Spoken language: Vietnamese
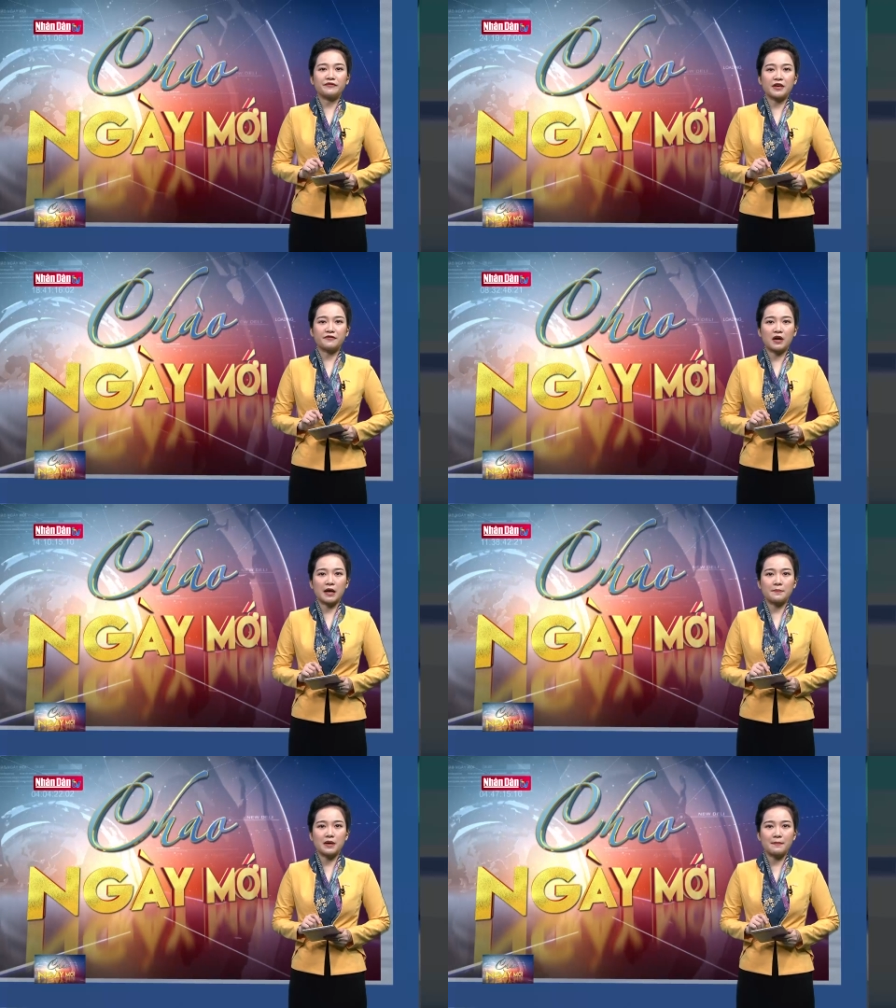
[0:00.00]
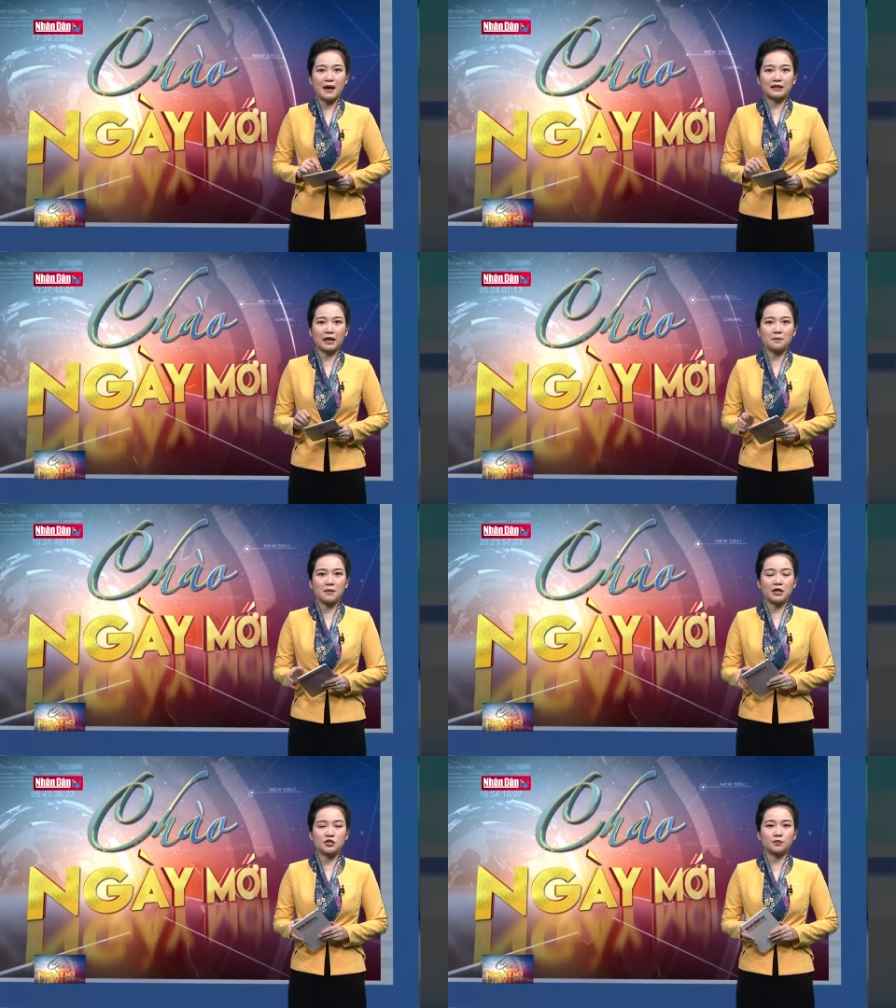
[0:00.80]
Vào ngày mười ba tháng
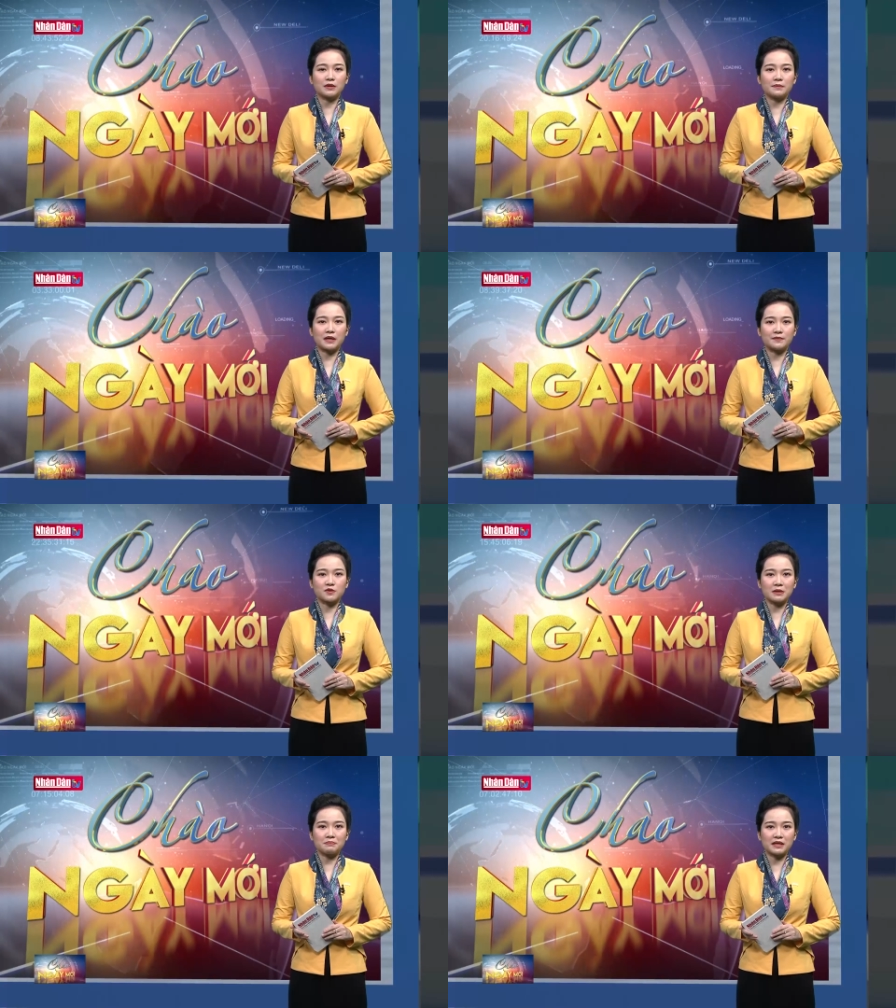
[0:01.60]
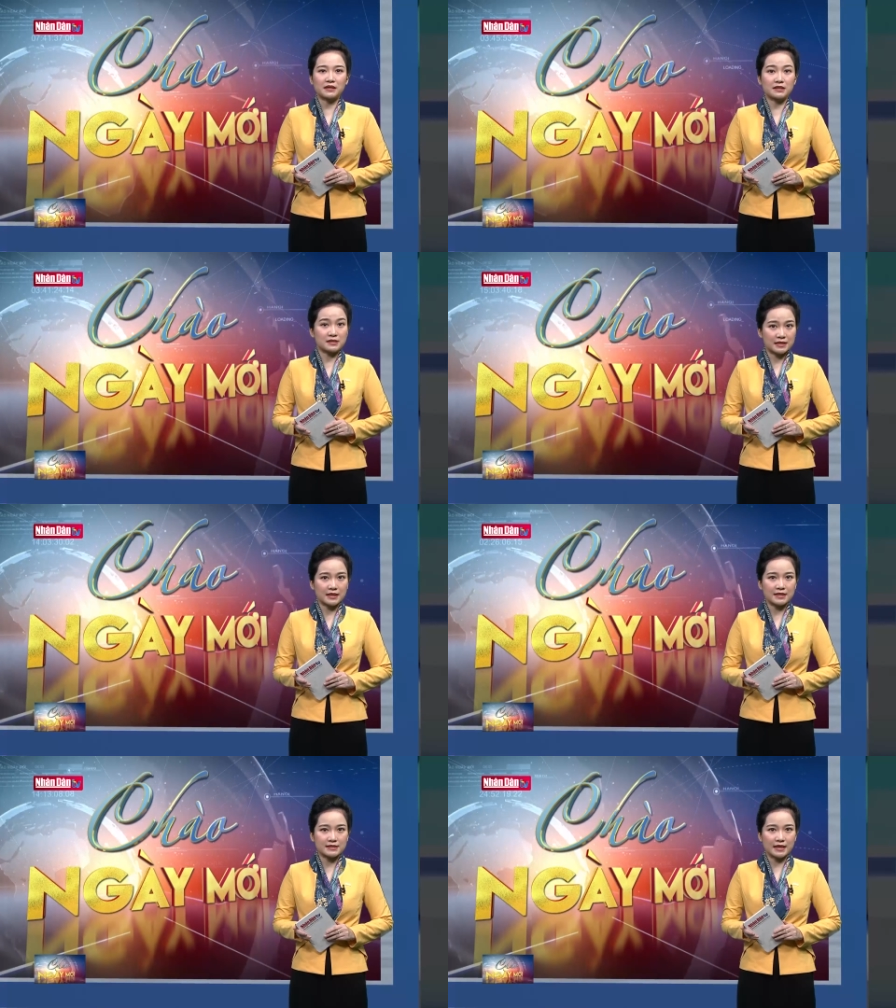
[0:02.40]
mười, Trung tâm Kiểm soát Bệnh tật C D
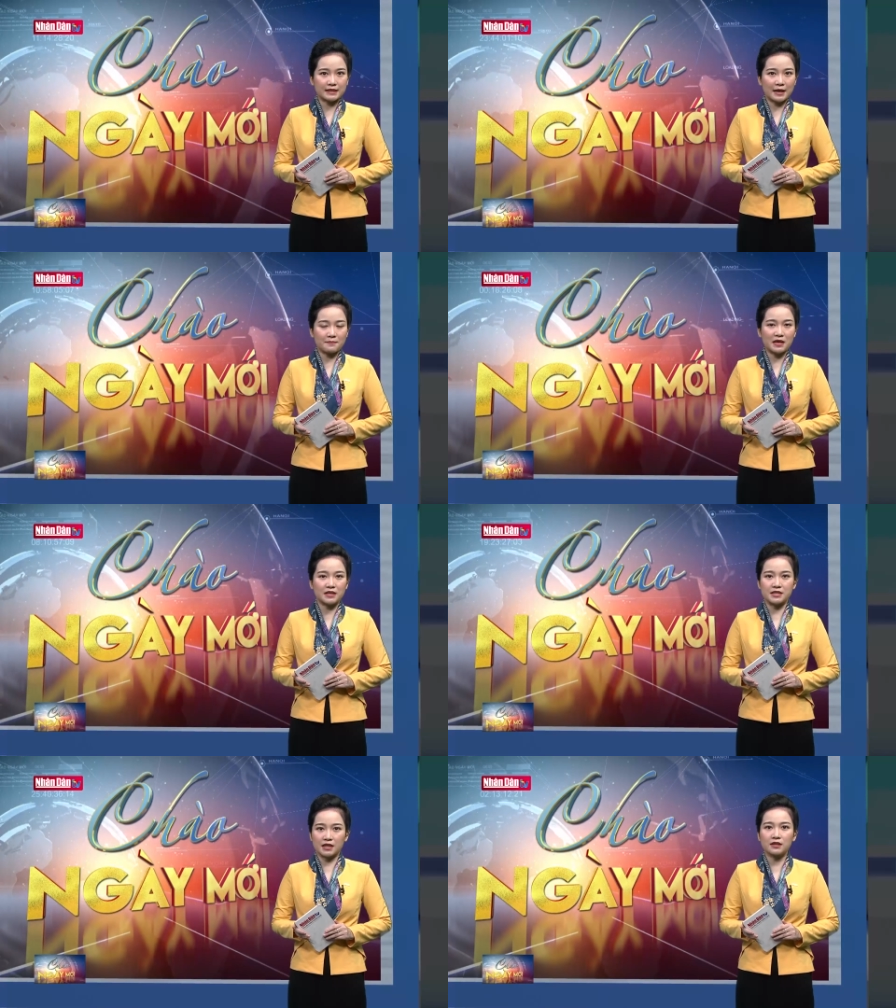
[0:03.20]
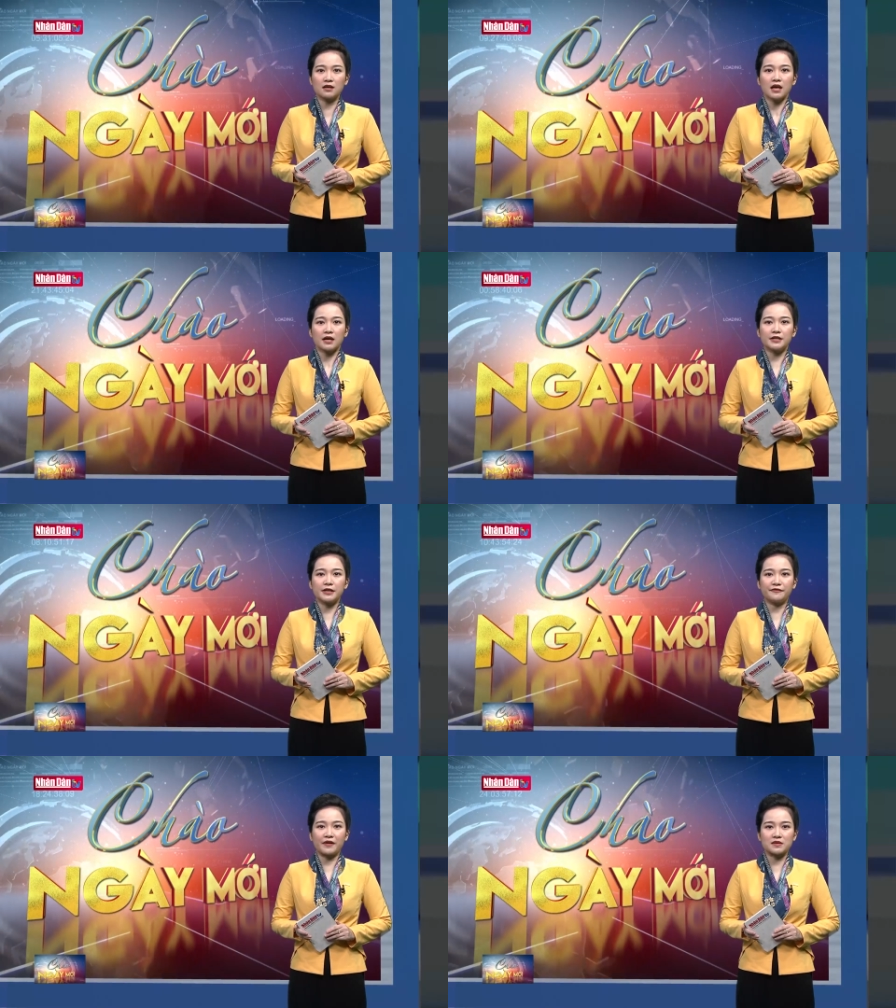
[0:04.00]
C Thái Bình chính thức
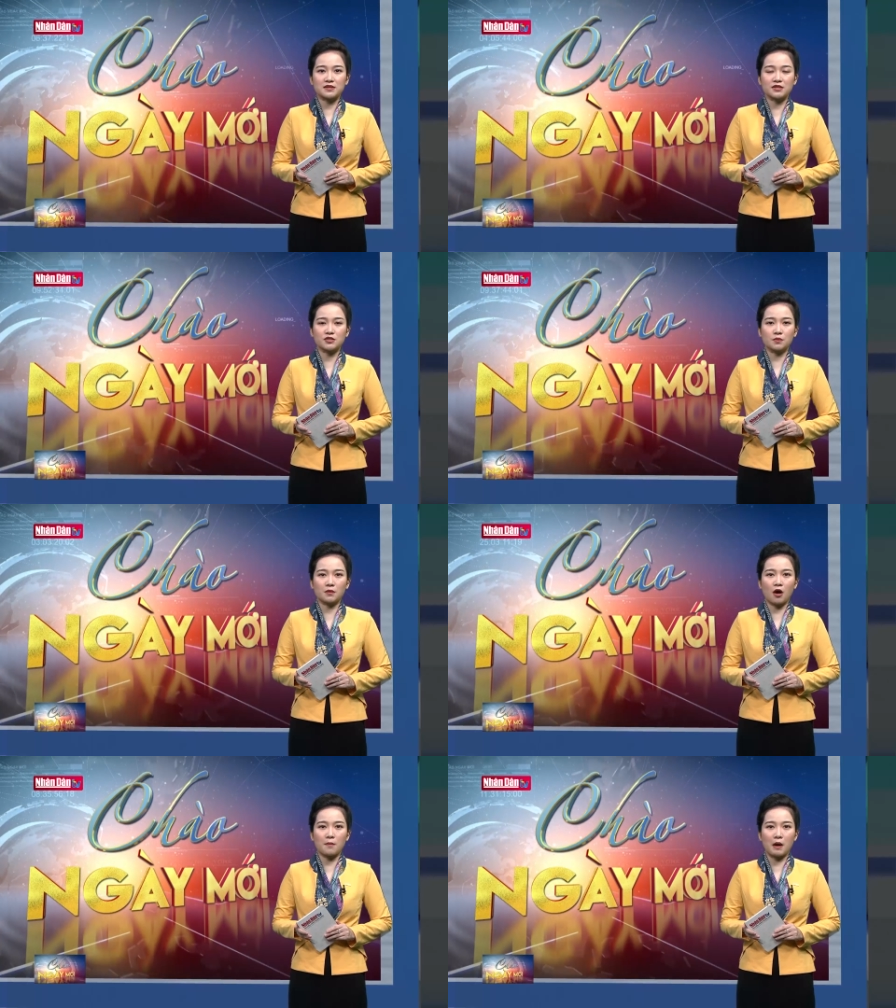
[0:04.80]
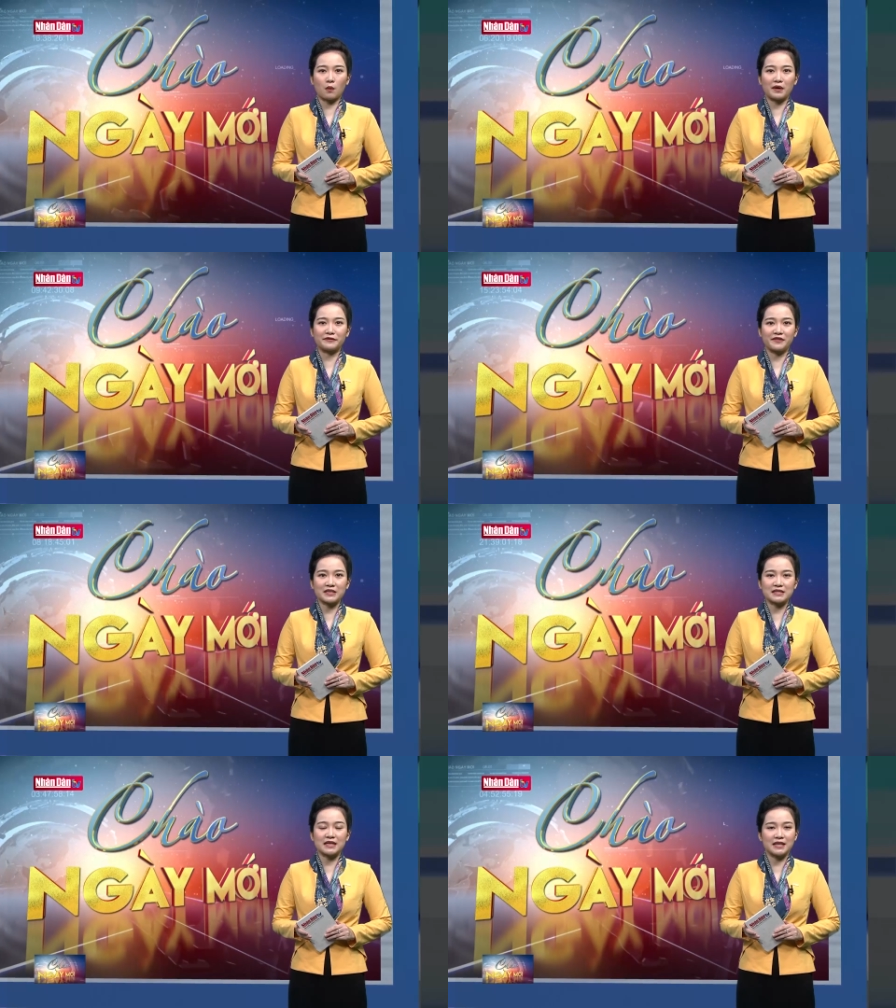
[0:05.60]
đưa vào sử dụng kho bảo quản
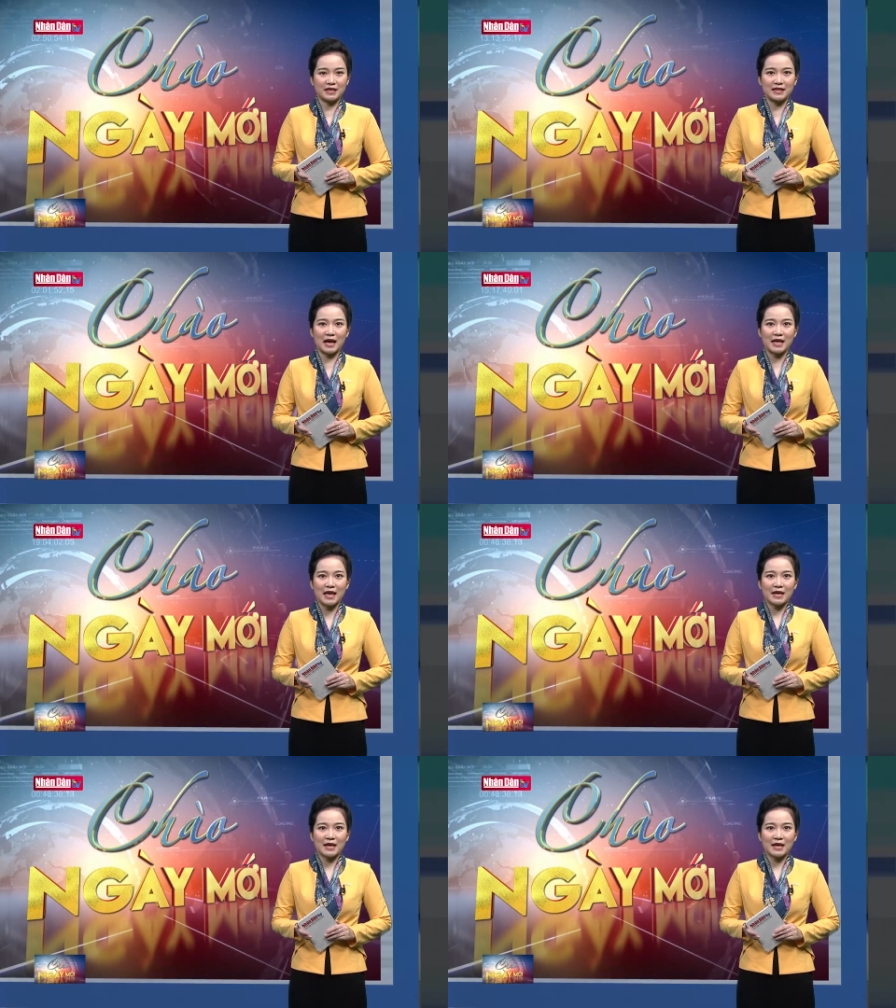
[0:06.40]
vaccine hiện đại,